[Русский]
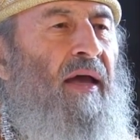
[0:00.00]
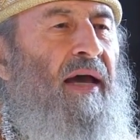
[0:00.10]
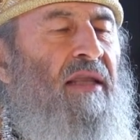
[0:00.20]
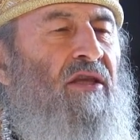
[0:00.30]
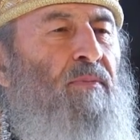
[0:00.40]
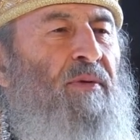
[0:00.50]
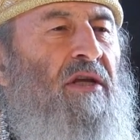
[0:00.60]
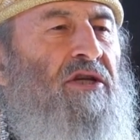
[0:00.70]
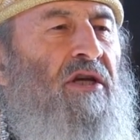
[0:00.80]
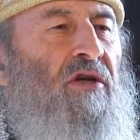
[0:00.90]
Этой
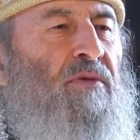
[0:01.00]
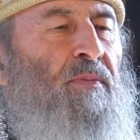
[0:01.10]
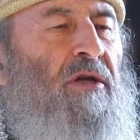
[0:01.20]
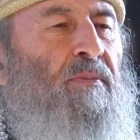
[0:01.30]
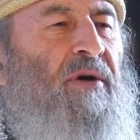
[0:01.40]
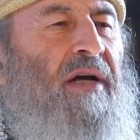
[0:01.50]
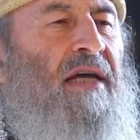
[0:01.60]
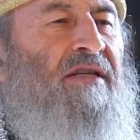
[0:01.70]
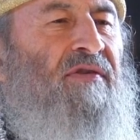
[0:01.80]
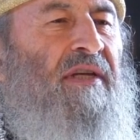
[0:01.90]
притчей Господь
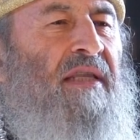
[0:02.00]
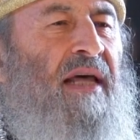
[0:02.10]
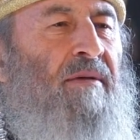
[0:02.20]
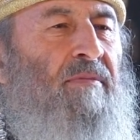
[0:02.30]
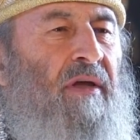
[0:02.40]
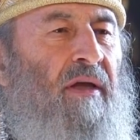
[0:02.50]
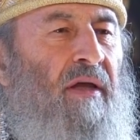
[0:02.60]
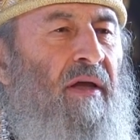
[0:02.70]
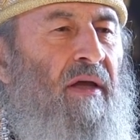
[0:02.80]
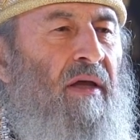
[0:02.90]
показывает нам,
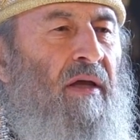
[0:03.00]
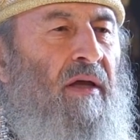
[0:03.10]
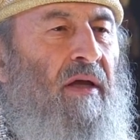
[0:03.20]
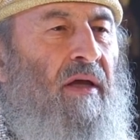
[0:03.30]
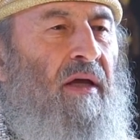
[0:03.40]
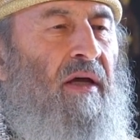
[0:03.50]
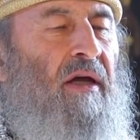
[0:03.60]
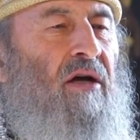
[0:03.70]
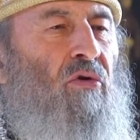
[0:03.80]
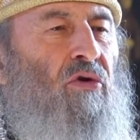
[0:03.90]
э,
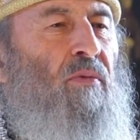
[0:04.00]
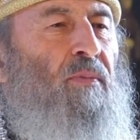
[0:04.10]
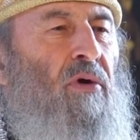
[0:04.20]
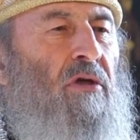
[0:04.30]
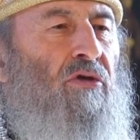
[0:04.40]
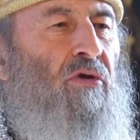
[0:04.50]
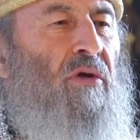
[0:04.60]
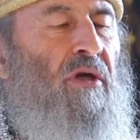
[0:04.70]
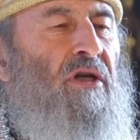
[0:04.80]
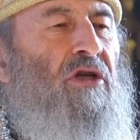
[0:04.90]
какую
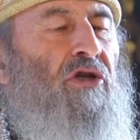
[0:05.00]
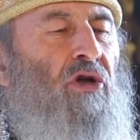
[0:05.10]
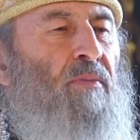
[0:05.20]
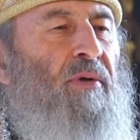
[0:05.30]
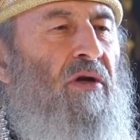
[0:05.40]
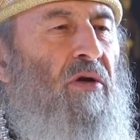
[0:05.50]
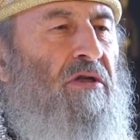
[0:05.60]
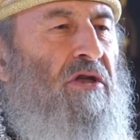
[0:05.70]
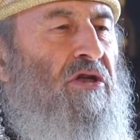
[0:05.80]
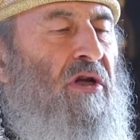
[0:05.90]
пользу еще
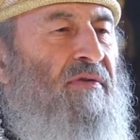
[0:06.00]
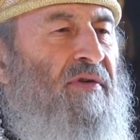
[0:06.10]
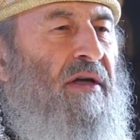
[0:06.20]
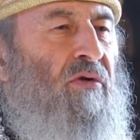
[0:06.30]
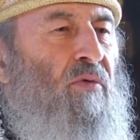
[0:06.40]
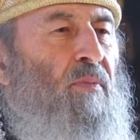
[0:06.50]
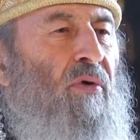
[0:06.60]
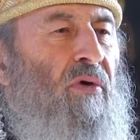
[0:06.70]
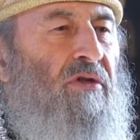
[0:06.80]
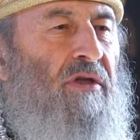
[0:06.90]
приносит человеку
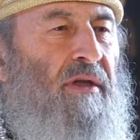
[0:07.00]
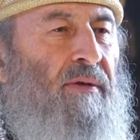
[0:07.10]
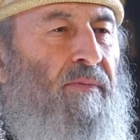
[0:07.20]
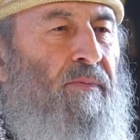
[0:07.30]
пост –